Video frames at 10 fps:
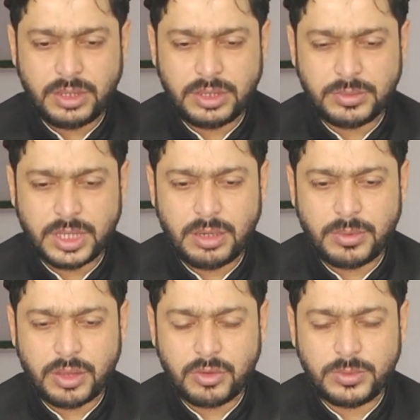गैर
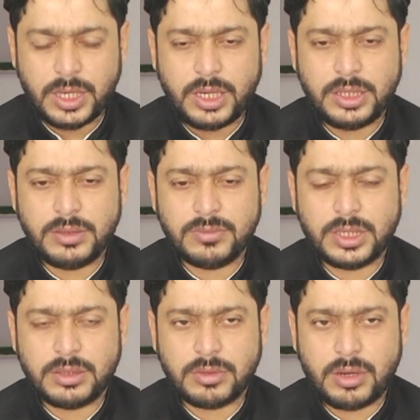
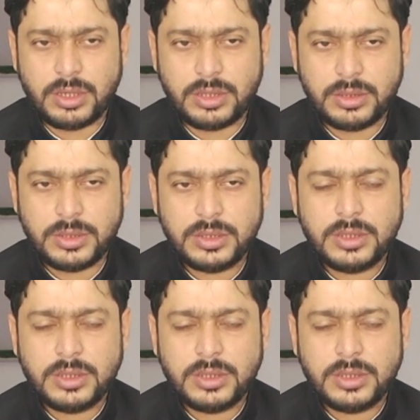मकबूब